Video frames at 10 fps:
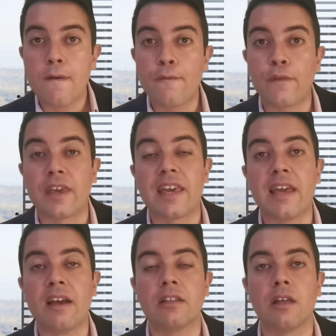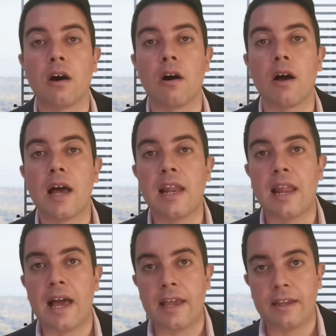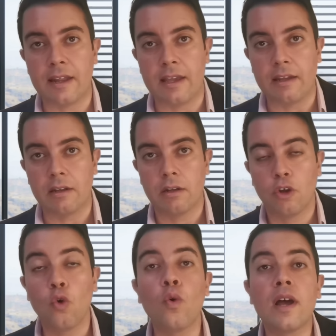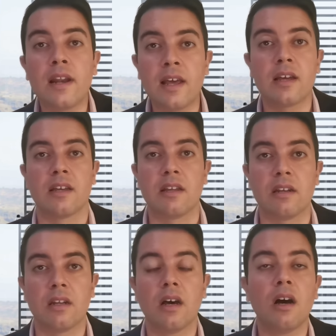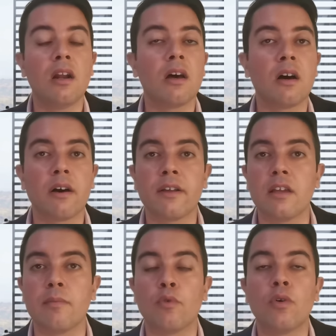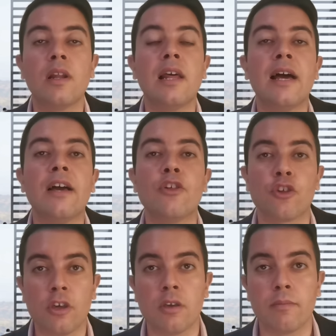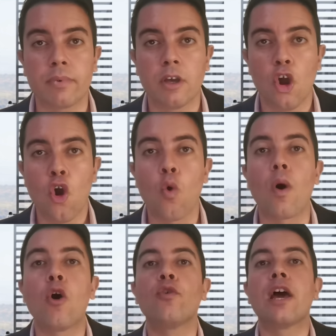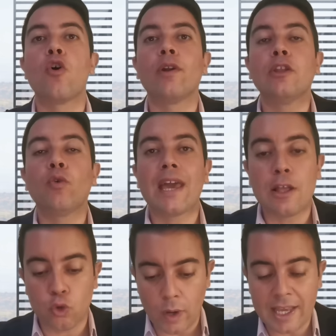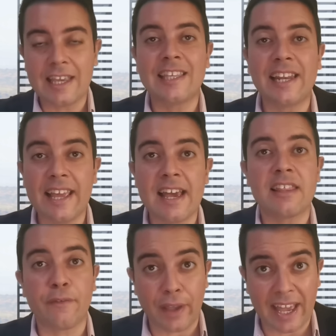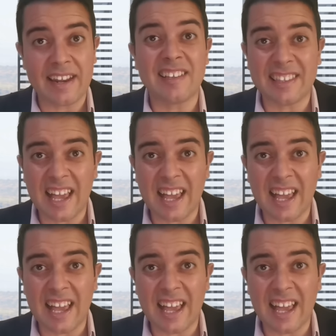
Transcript: في إحدى العينين ولكن الغريب والعجيب وهنا أريدك أن تؤكدي لي هذا في خانة